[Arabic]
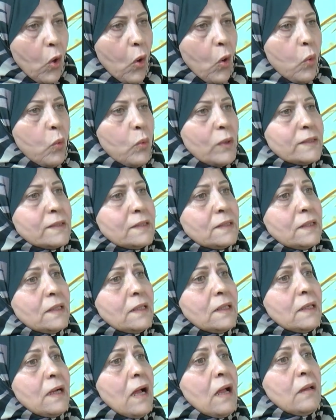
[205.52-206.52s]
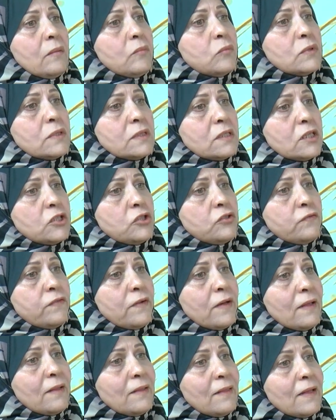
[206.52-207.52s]
ويصير
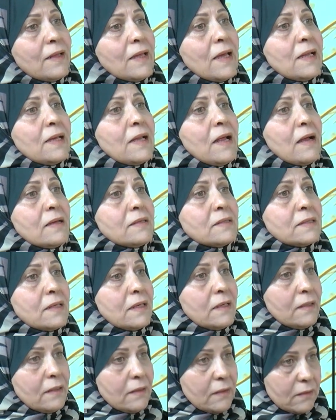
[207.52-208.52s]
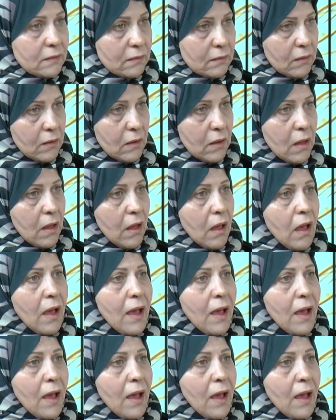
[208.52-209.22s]
المستشفى ثكنة عسكرية نعم